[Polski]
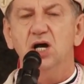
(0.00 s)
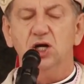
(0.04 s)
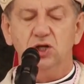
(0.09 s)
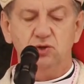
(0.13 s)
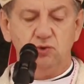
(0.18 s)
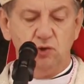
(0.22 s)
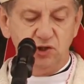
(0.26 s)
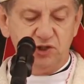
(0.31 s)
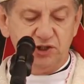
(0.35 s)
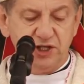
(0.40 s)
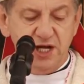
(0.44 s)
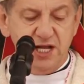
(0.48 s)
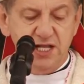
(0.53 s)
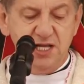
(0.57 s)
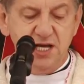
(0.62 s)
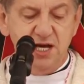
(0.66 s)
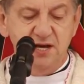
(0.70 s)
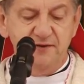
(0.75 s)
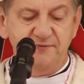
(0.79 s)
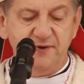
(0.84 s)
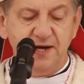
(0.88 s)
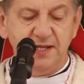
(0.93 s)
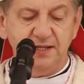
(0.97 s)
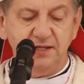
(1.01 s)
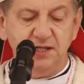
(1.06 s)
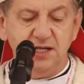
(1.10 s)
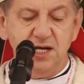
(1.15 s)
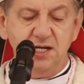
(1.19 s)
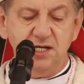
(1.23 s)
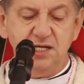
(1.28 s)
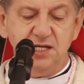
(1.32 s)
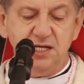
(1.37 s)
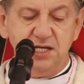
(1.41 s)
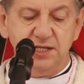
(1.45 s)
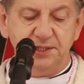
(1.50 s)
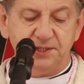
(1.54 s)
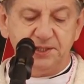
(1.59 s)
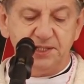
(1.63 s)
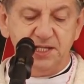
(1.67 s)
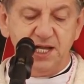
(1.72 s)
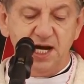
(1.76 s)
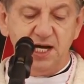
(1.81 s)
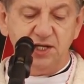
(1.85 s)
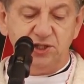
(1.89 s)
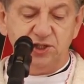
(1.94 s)
głoszenie Ewangelii jest
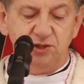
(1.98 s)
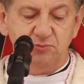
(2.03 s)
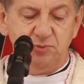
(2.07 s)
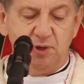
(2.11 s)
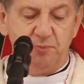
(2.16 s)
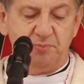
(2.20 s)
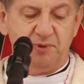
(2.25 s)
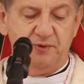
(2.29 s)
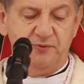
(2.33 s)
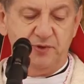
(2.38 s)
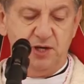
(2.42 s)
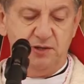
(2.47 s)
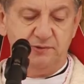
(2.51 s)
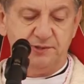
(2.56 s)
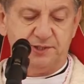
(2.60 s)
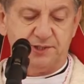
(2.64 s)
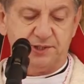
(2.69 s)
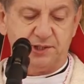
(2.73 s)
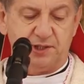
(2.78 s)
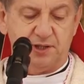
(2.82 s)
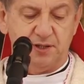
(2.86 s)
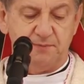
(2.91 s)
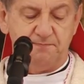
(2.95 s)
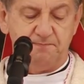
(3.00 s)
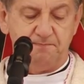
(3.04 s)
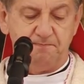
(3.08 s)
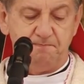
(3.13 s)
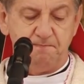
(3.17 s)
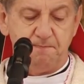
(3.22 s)
naszym obowiązkiem.